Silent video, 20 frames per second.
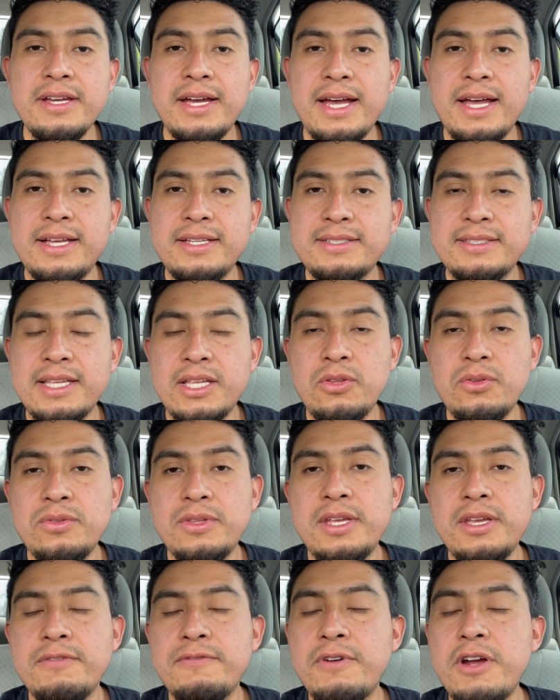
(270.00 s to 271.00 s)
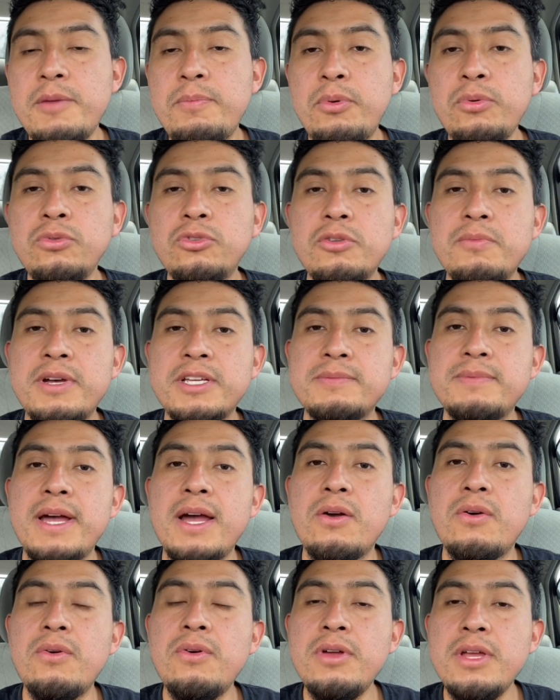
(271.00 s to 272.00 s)
hasta donde fue el punto más
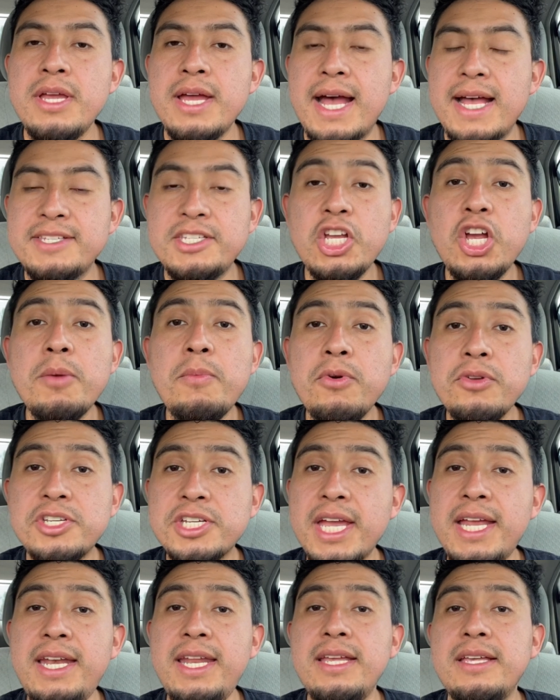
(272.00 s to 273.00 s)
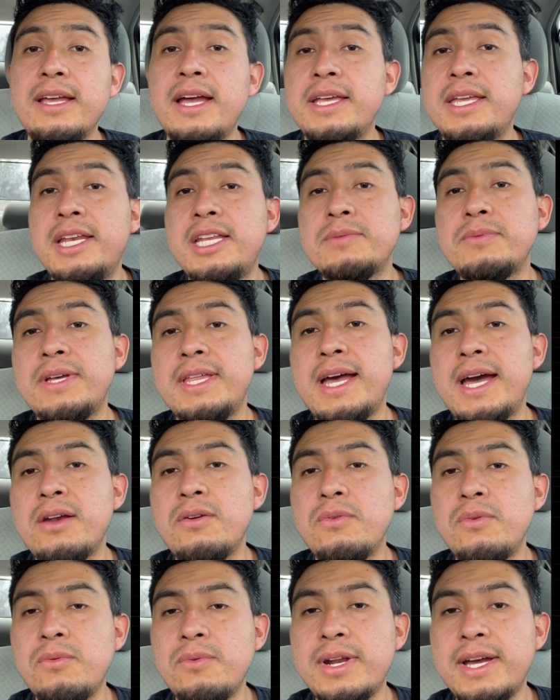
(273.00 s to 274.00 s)
bajo, así como Chainlink. Aquí les voy a
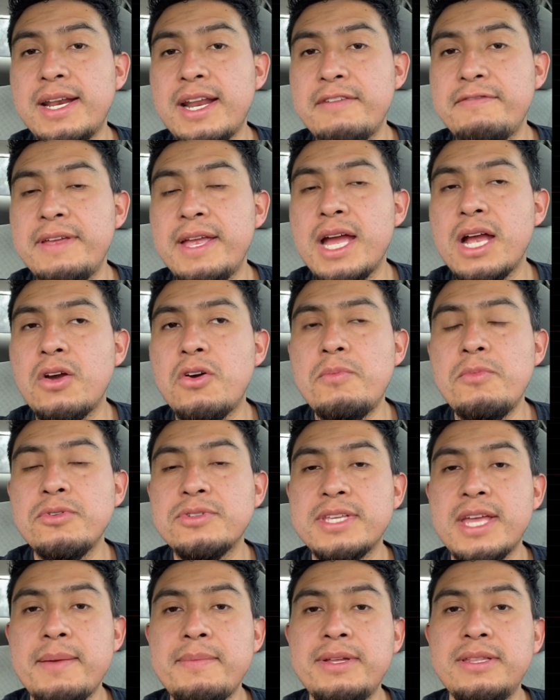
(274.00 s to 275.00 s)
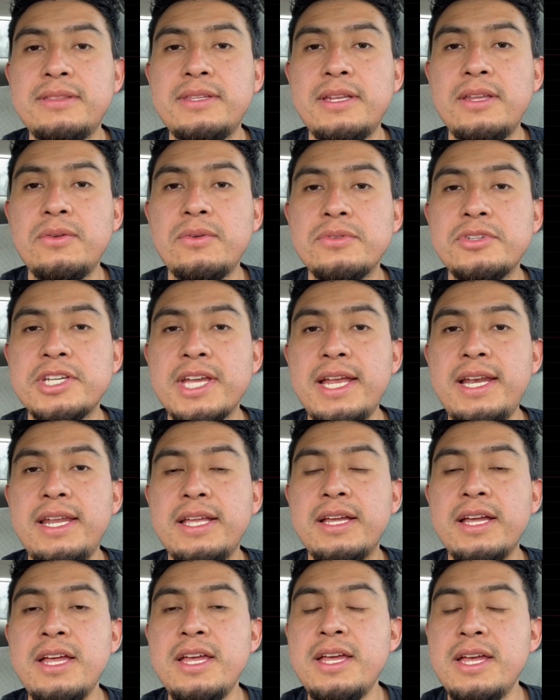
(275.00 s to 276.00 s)
dejar una gráfica cómo se ha mantenido
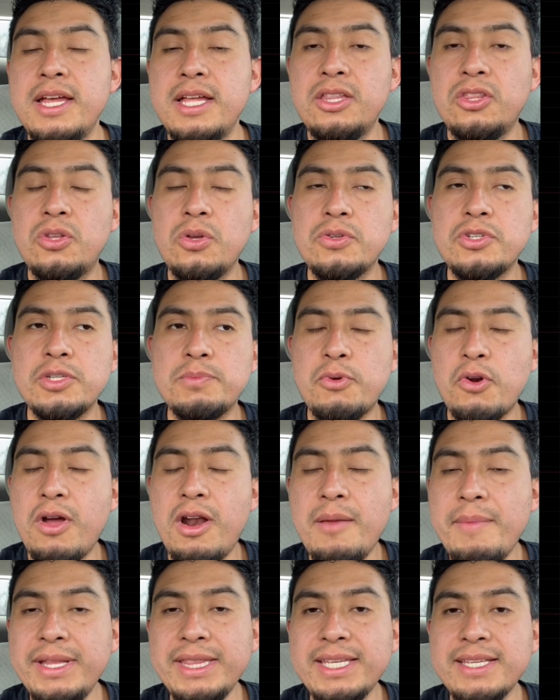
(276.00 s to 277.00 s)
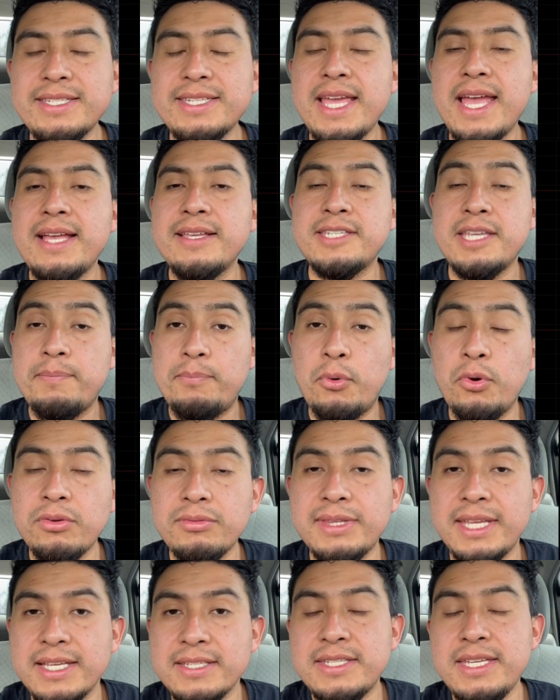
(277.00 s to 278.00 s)
Chainlink. Entonces probablemente se
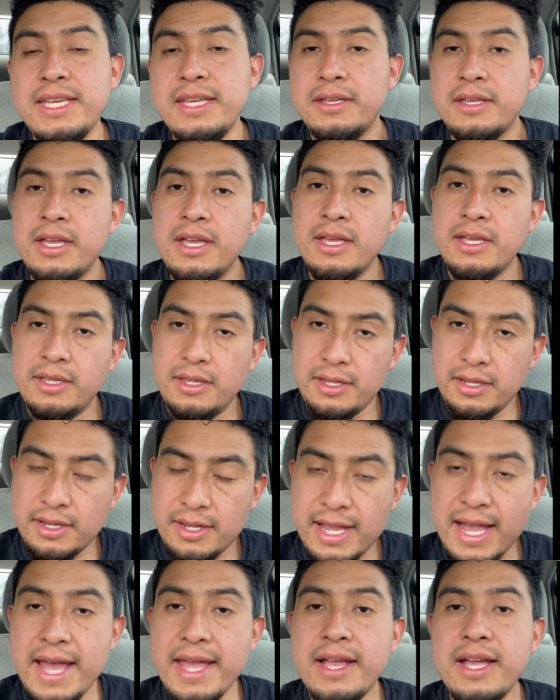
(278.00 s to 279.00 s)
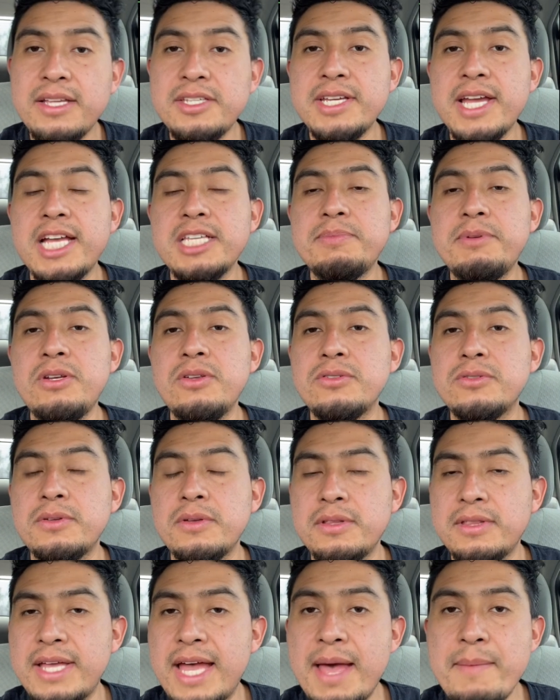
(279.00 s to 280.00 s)
porte así, eh, caiga Jasmine, nos
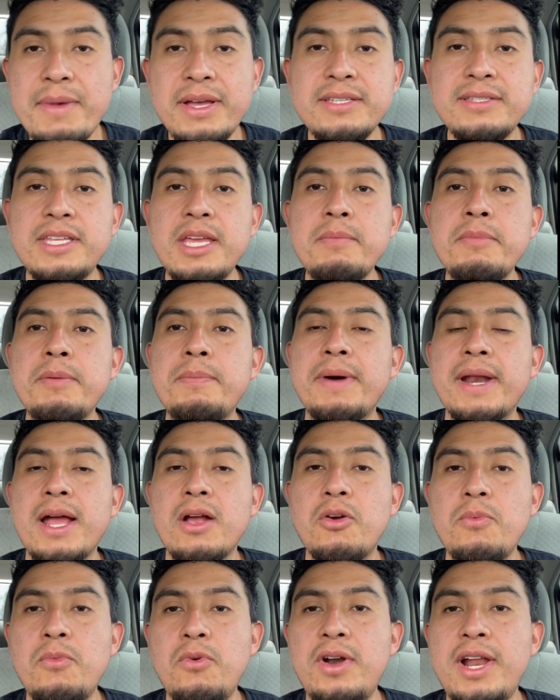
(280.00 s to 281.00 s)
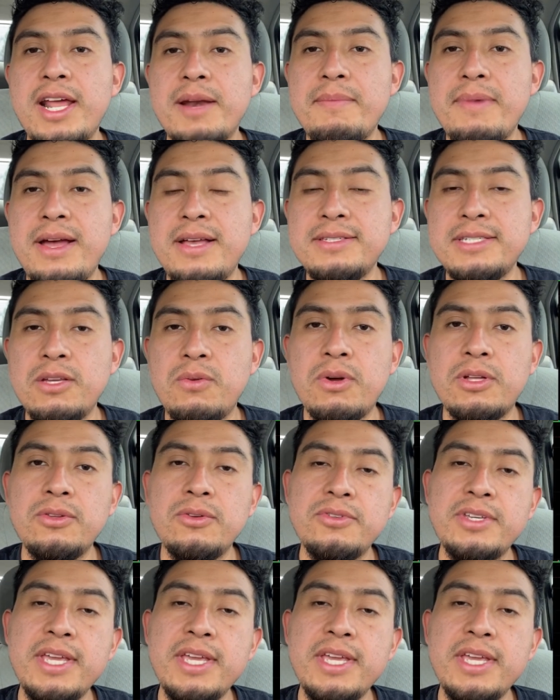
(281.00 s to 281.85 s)
da más tiempo para acumular más y cuando